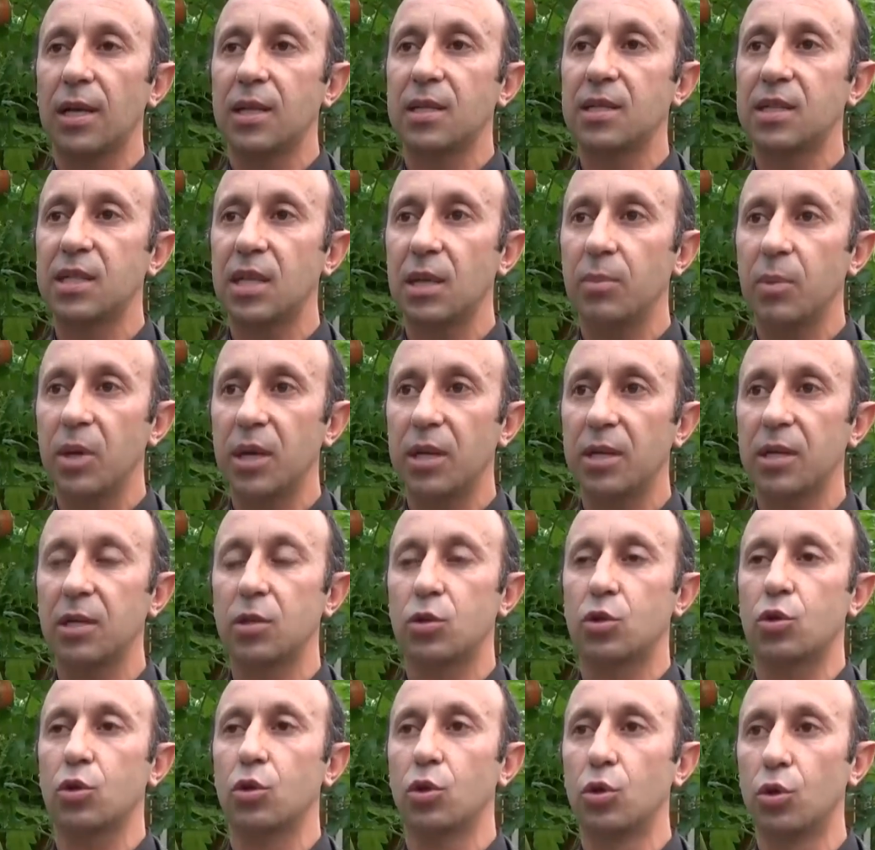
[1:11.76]
zemheri
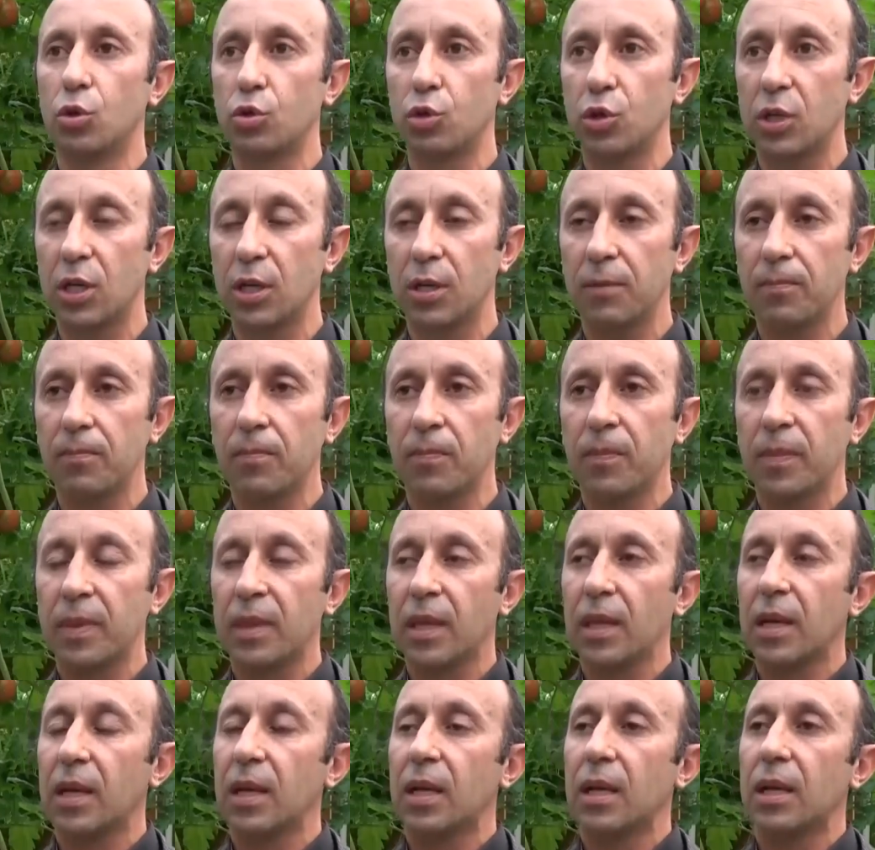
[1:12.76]
soğuğunda
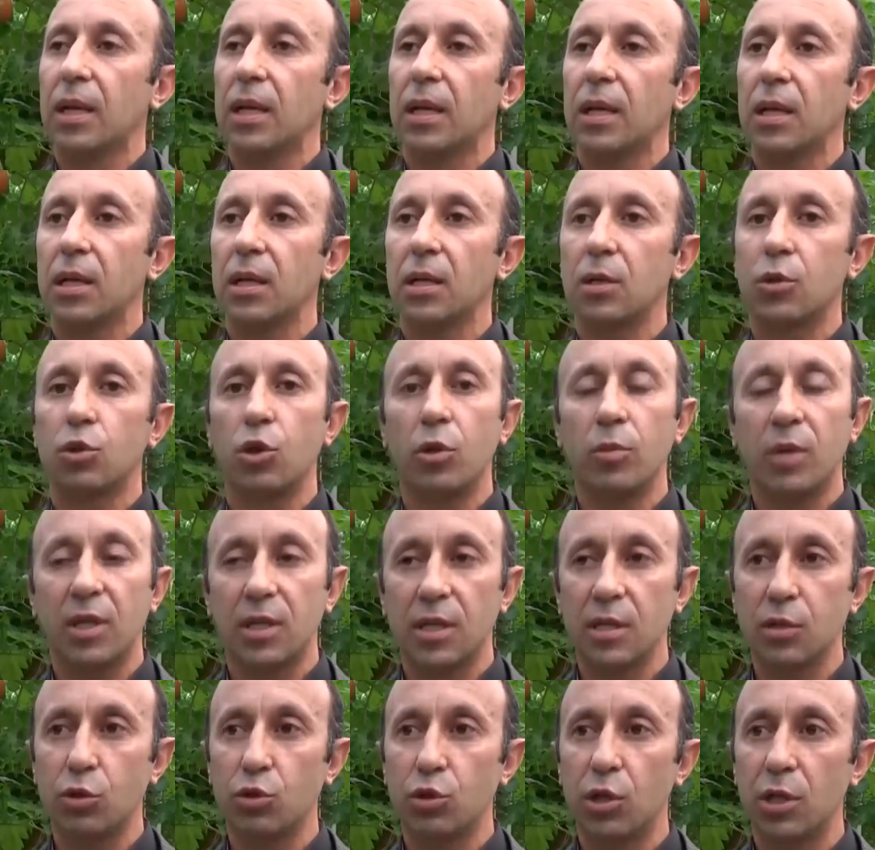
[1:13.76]
e,
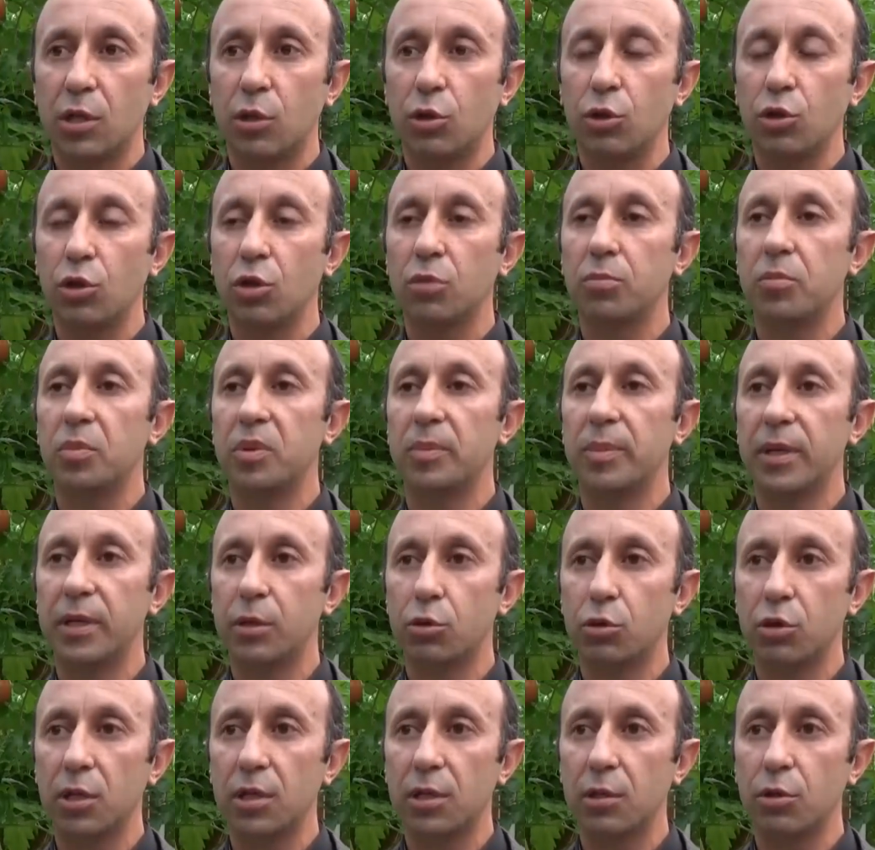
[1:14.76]
domates üretiliyor, biber
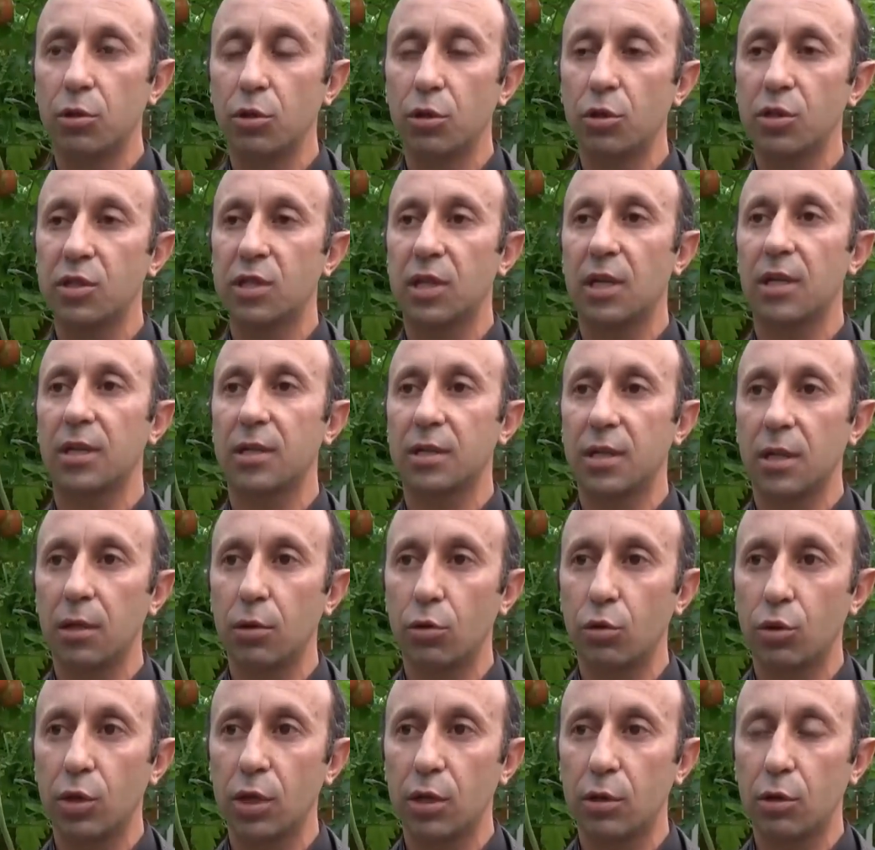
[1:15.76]
üretiliyor,
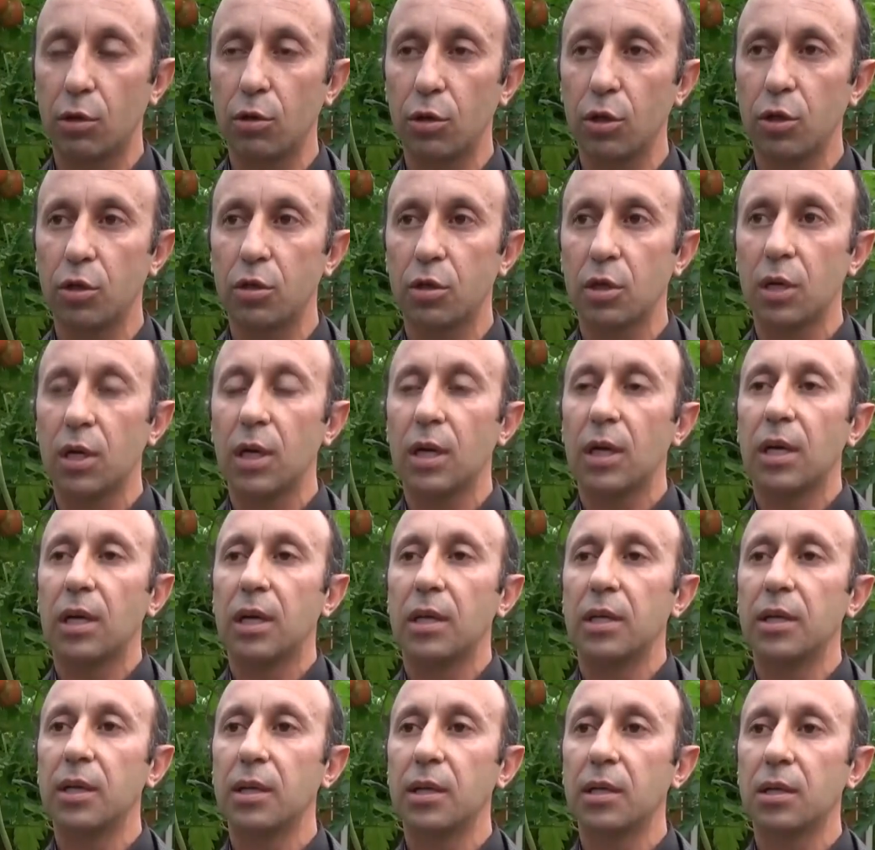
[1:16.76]
salatalık üretiliyor.
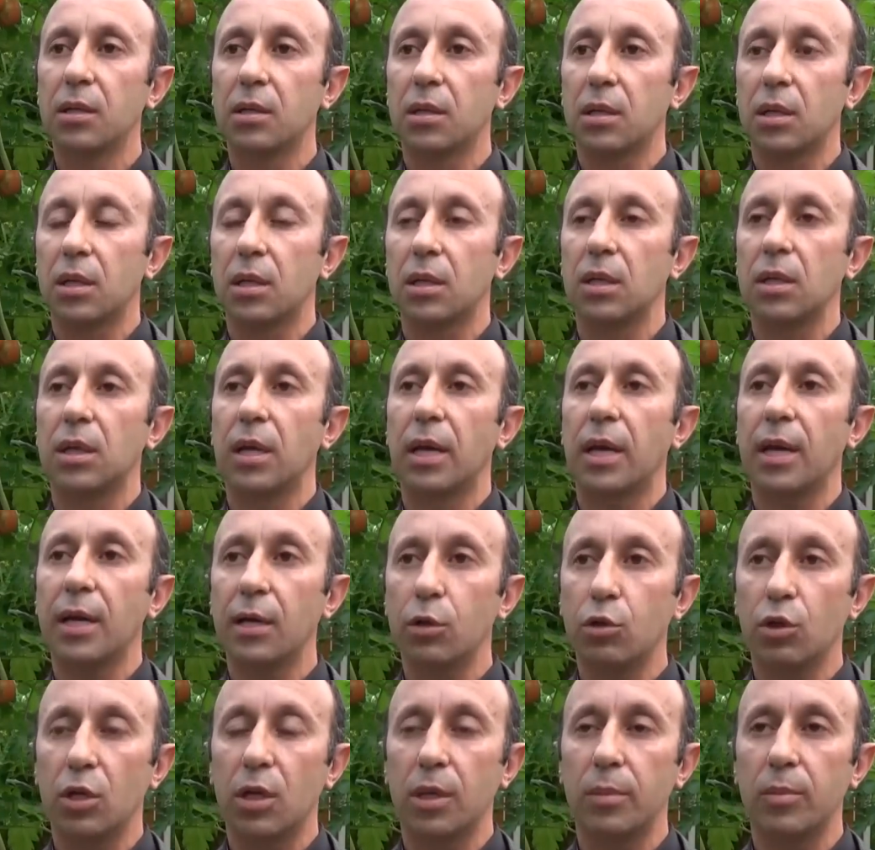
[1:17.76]
Yılın e,
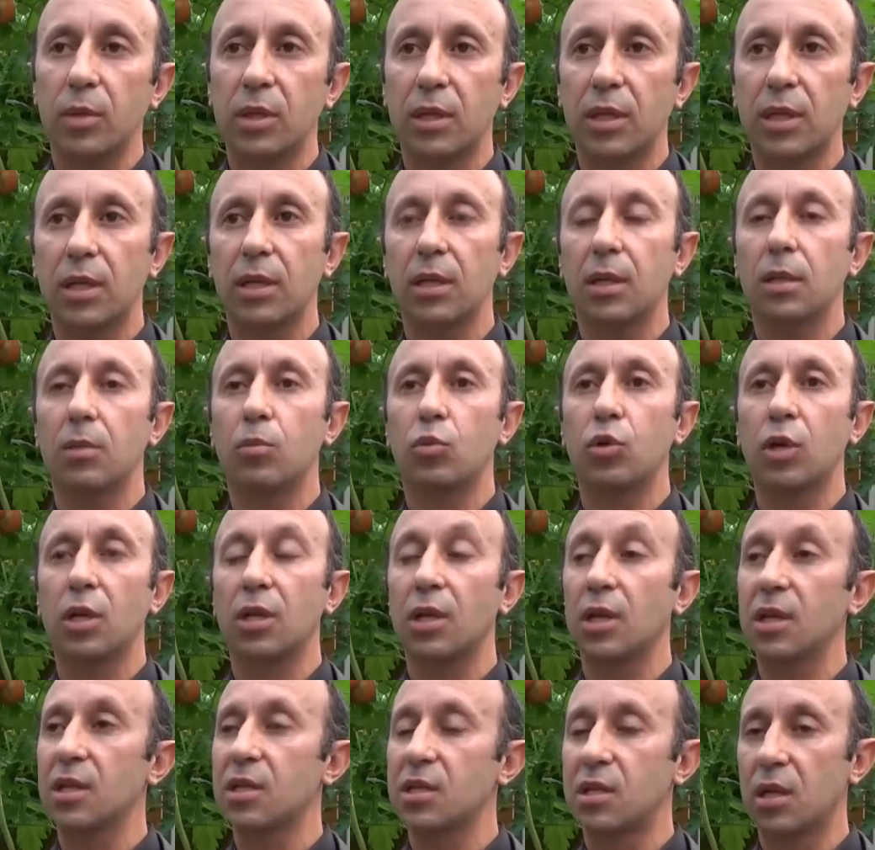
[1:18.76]
her döneminde
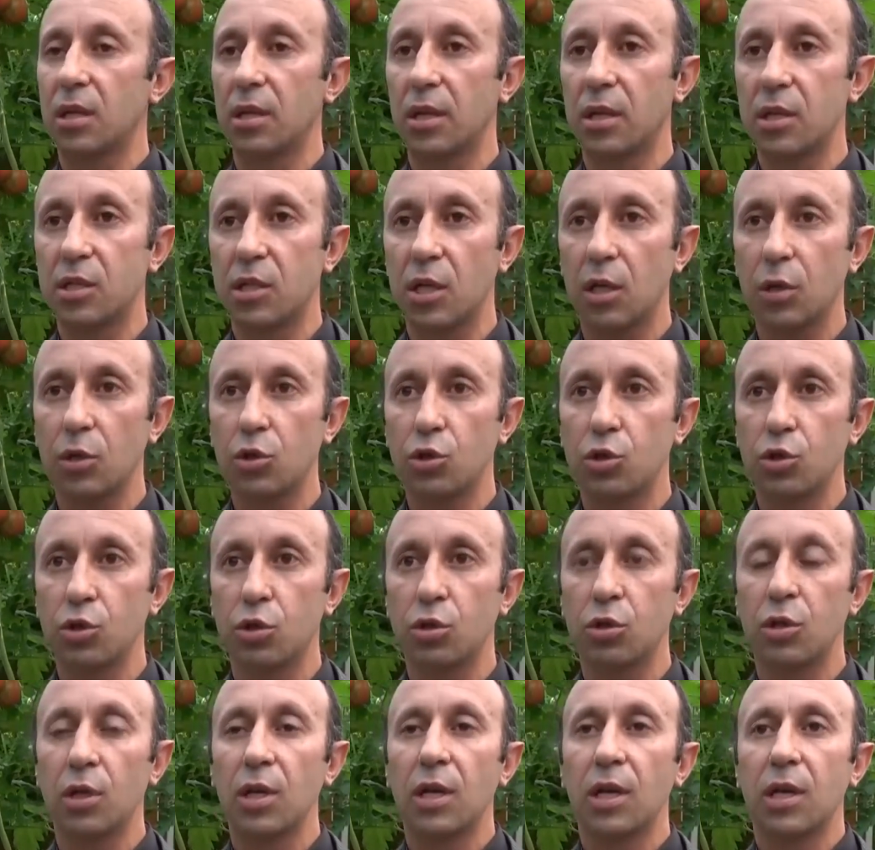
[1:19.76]
burada insanlar
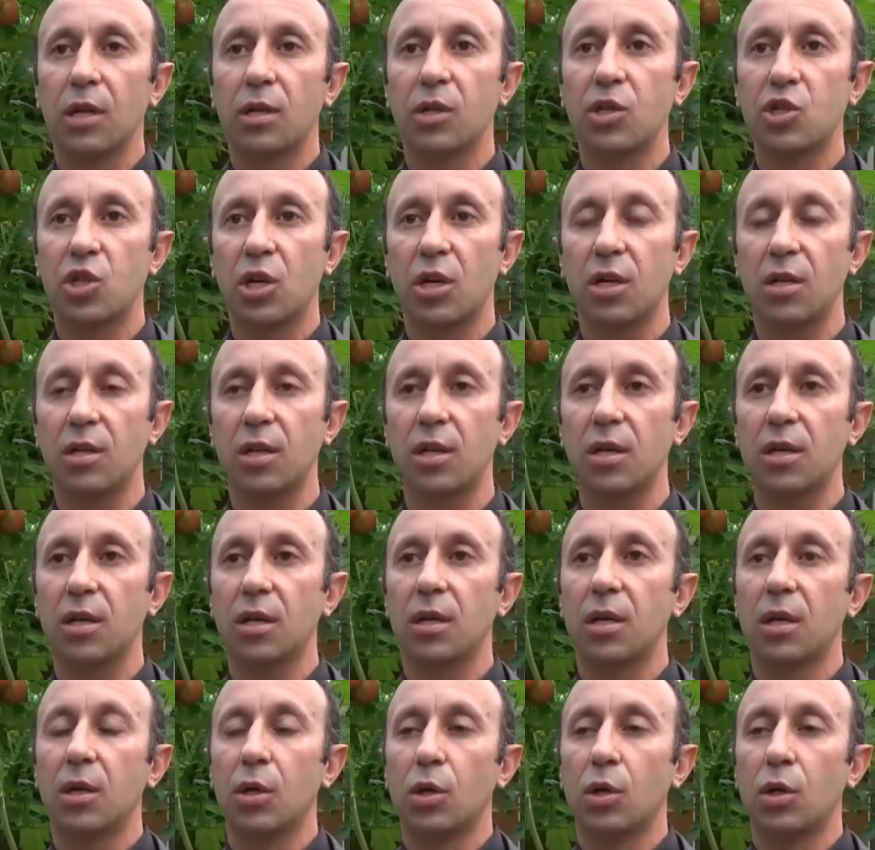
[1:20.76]
çalışıyor. Dışarıda